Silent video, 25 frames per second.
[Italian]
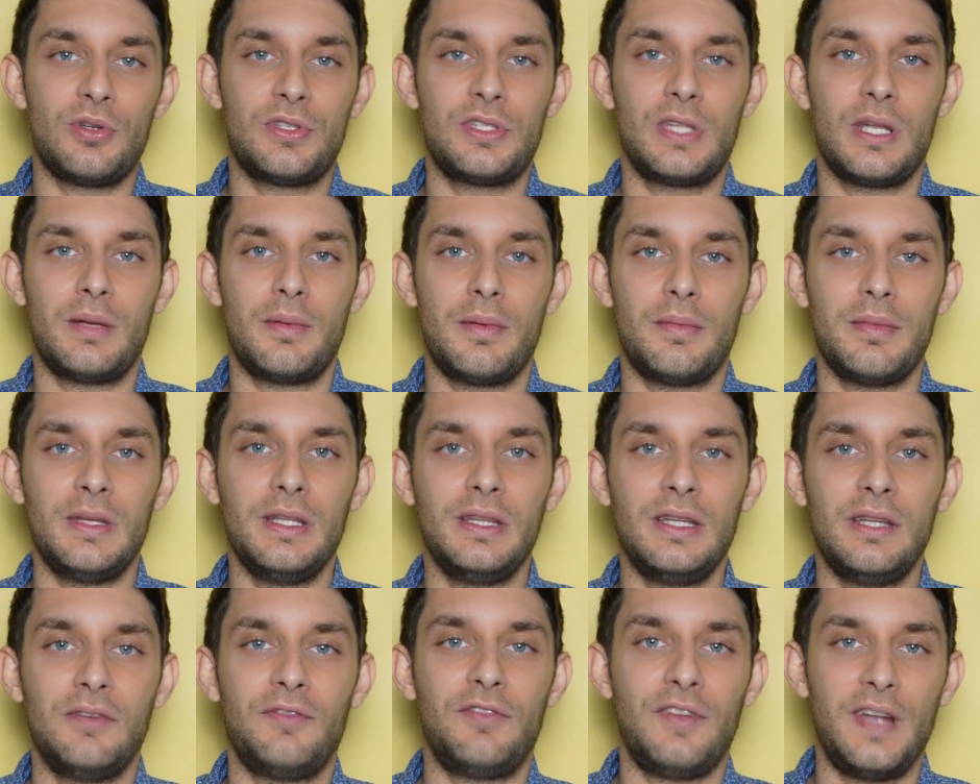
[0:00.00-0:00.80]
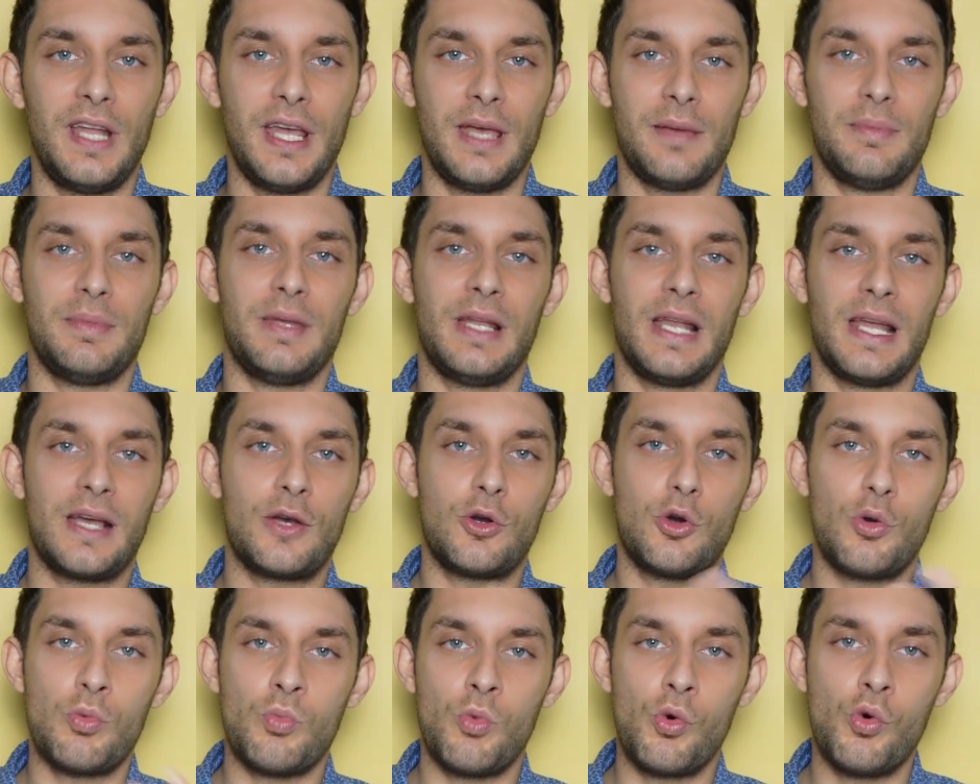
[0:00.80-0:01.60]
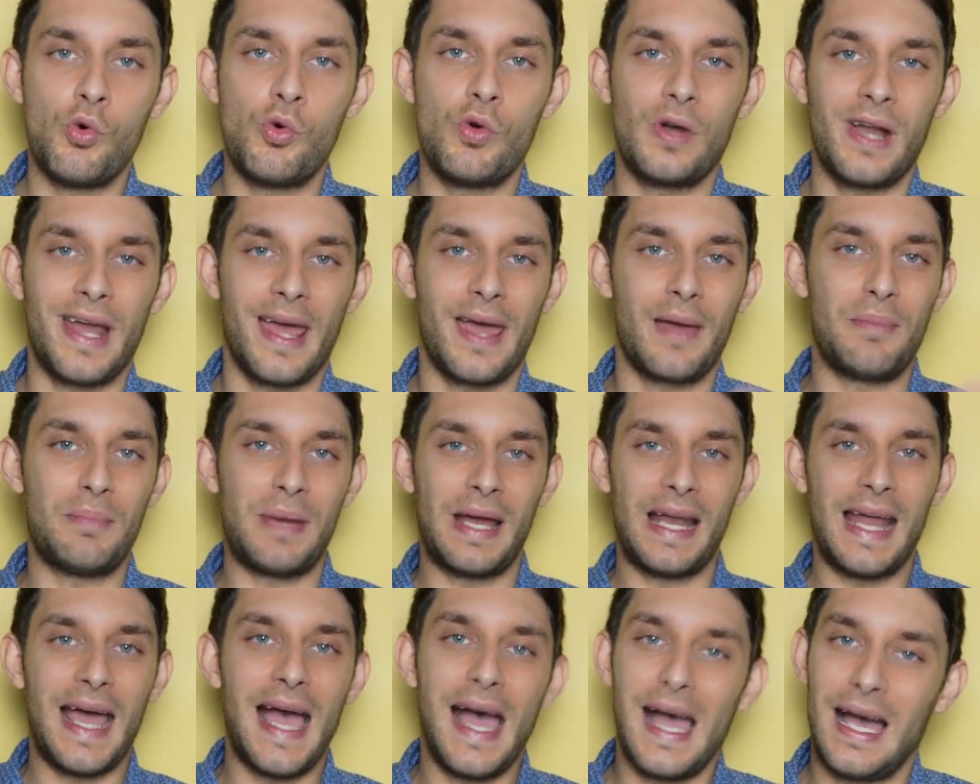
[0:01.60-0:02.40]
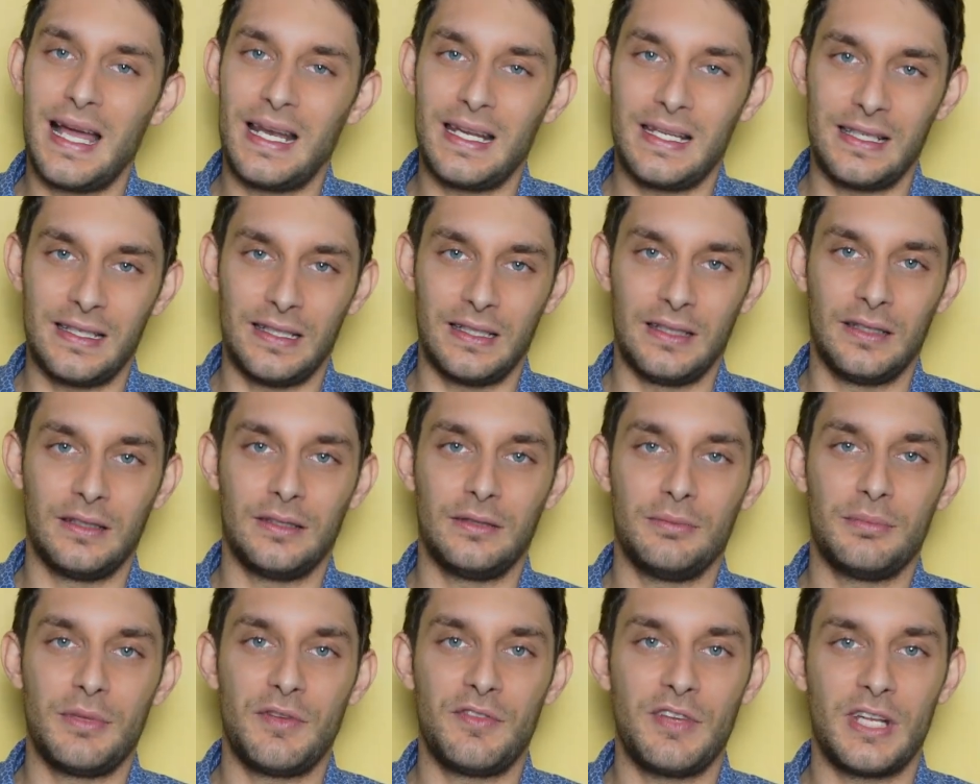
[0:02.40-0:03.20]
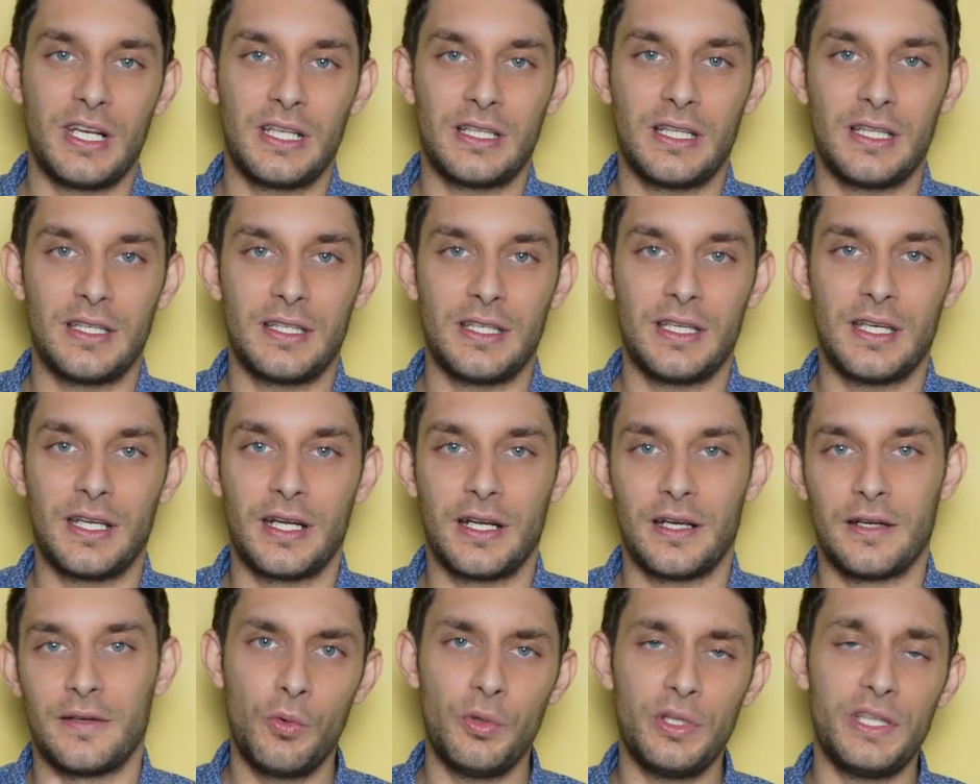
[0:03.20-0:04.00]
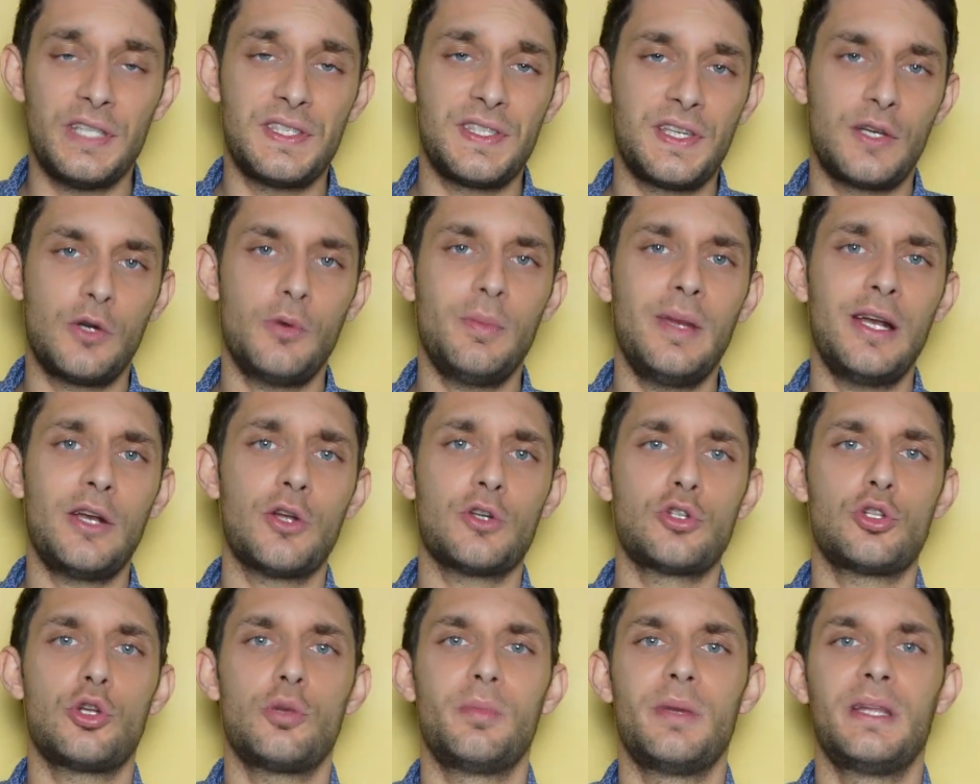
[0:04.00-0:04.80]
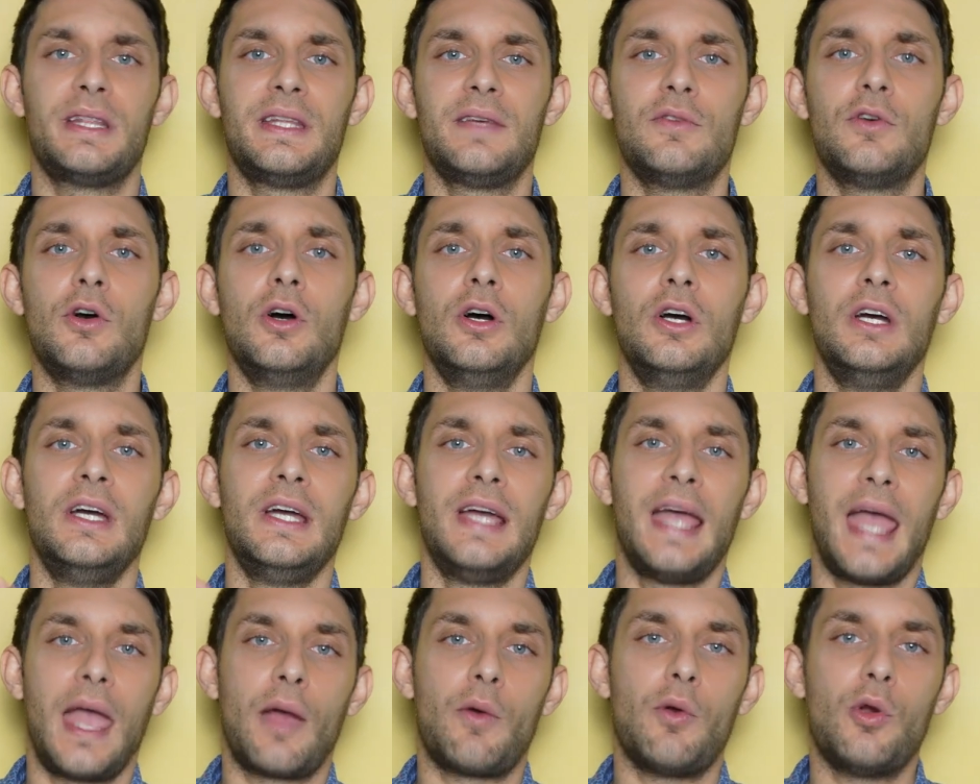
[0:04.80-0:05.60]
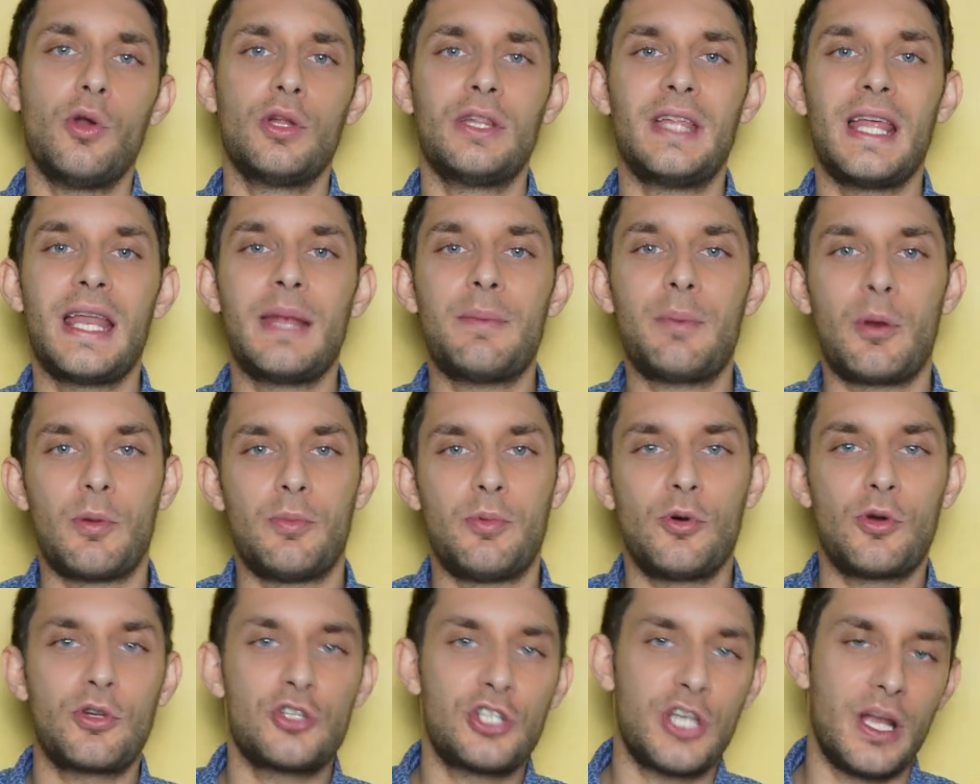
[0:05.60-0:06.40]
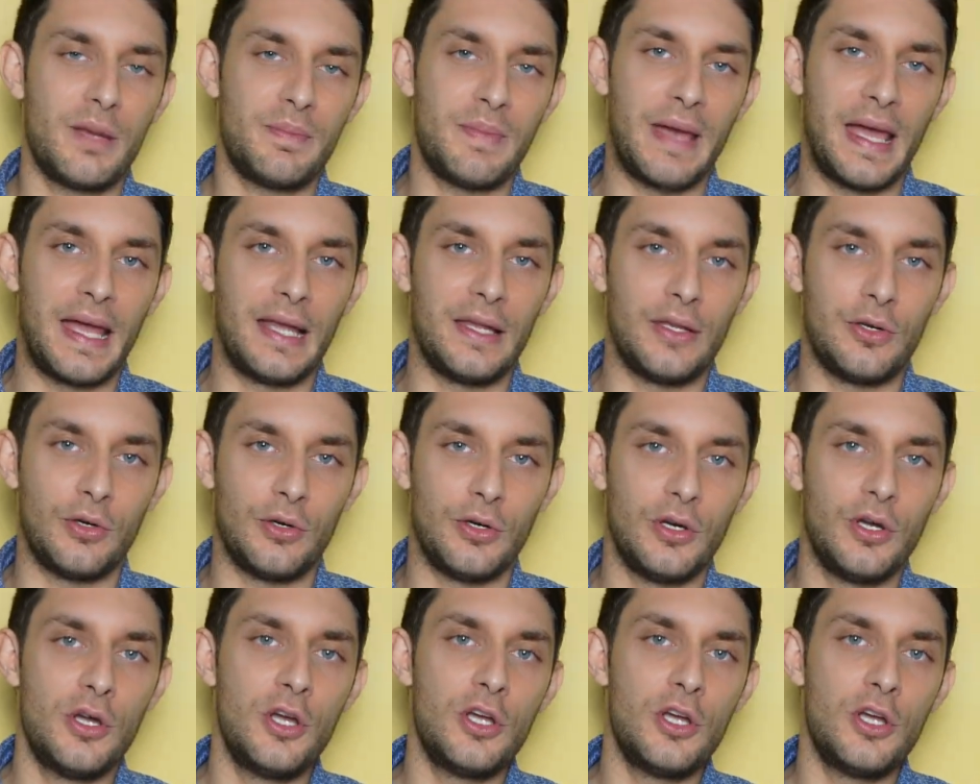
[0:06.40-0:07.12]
estremamente flebile, comune, banale, mi viene da dire. Quindi siccome il nostro obiettivo è quello di riproporci al meglio,